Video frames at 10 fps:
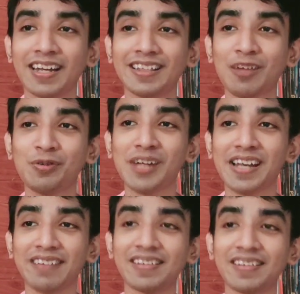Kita udah
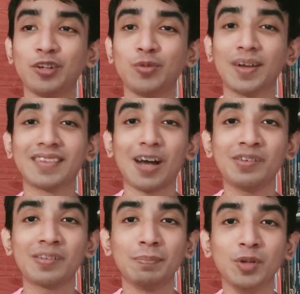lihat dari dua
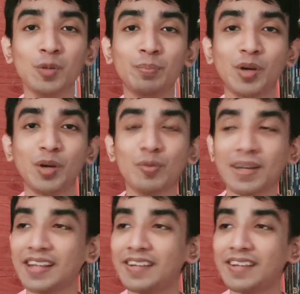tahun sebelum
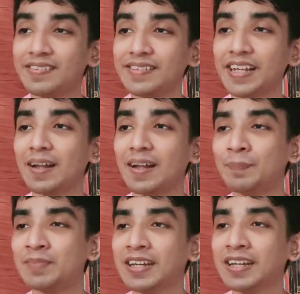pengumuman seri Tira.
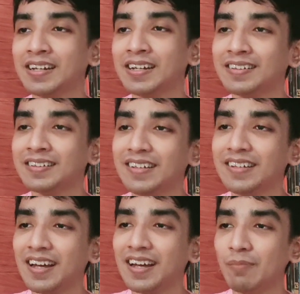Jadi
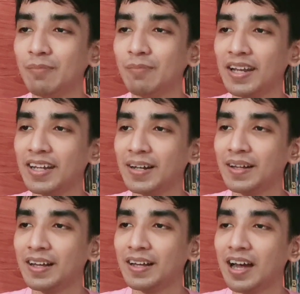ya gimana ya?
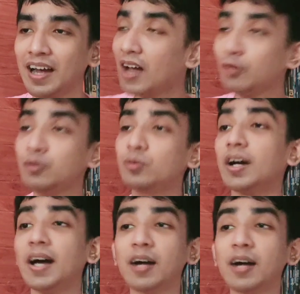Aku
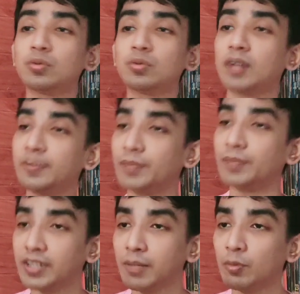suka, aku suka
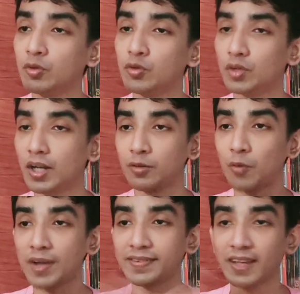sebenarnya menunjukkan
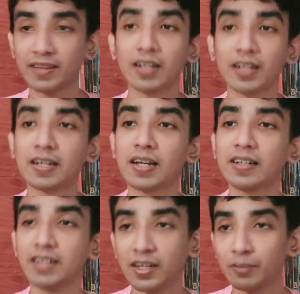wajah
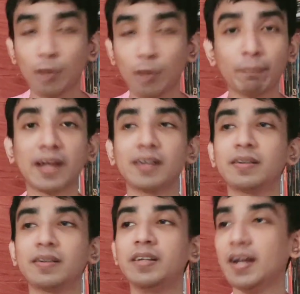Tira dengan
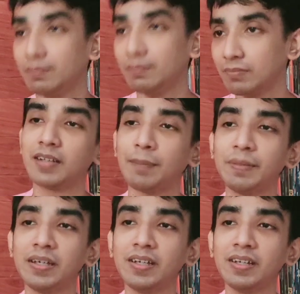topeng. Ya,
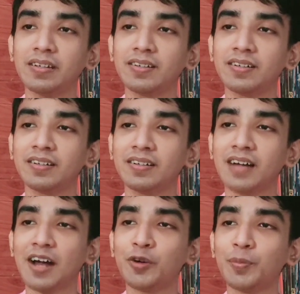tapi
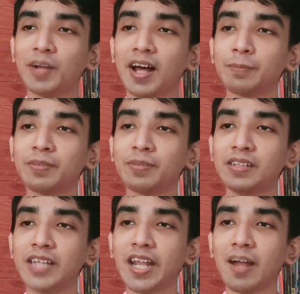uh, aku berharap
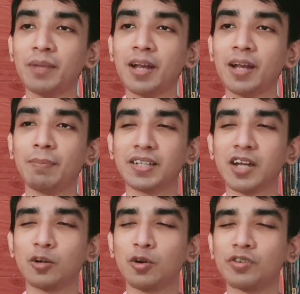sih Tira
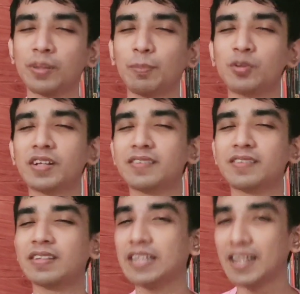mendapatkan konsep poster
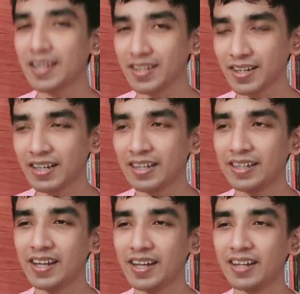sendiri.
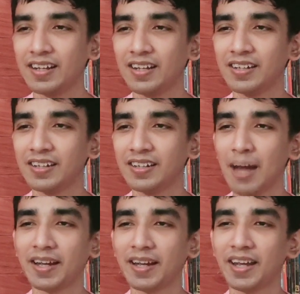Ya,
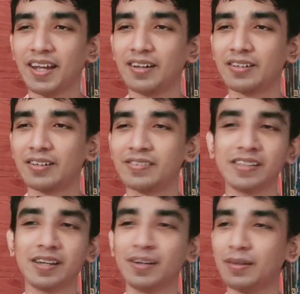nggak pakai
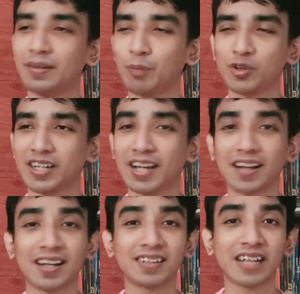si uh, poster
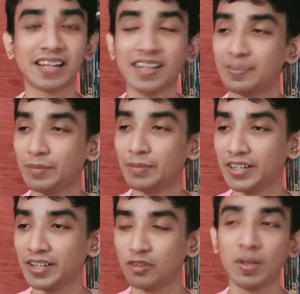karakternya
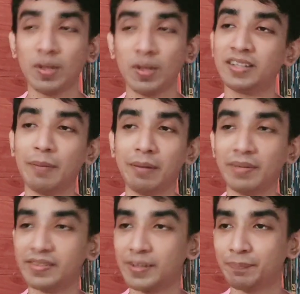sebenarnya cuman nggak
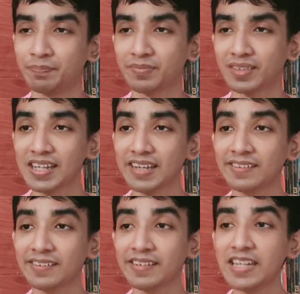apa-apa sih
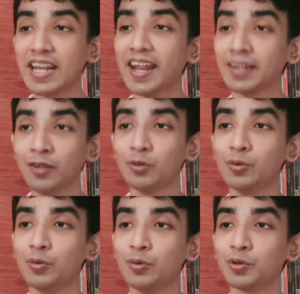jadi
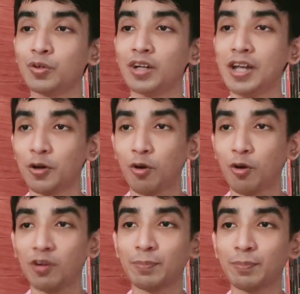rankingku untuk
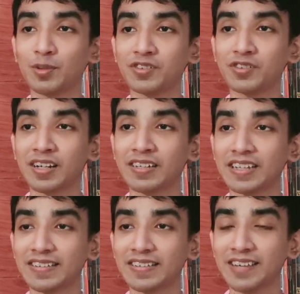konsep poster
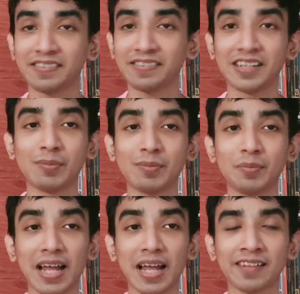di jagat sinema
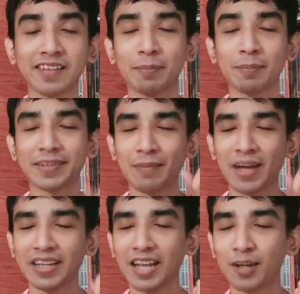bumi langit yang
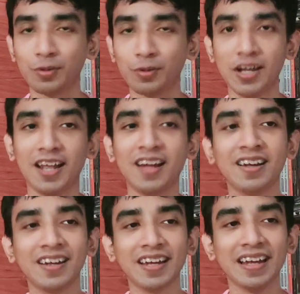pertama adalah
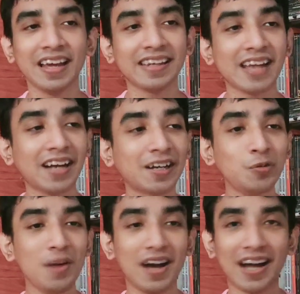Gundala yang
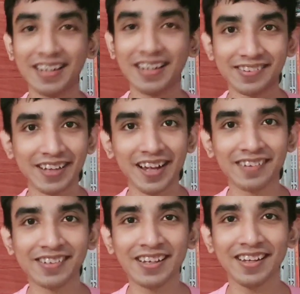kedua adalah Sri
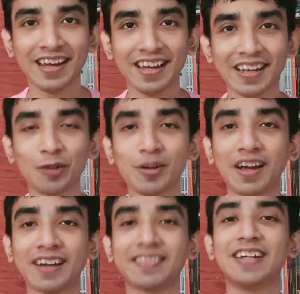Asih
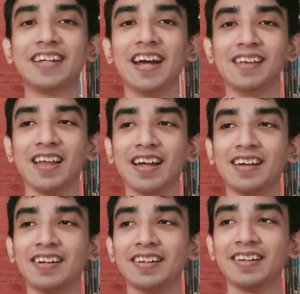lalu yang ketiga
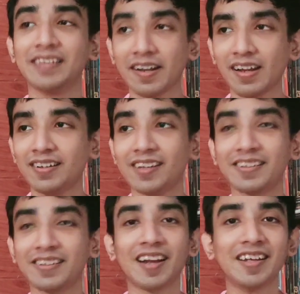adalah Kira
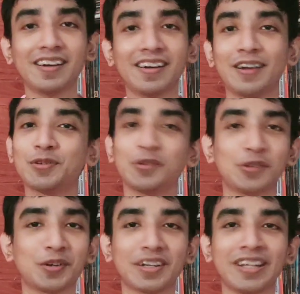dan terakhir
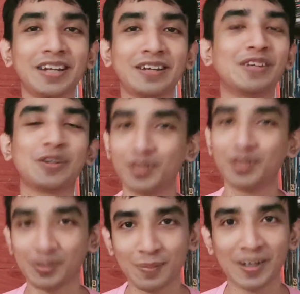Sosori Virgo and the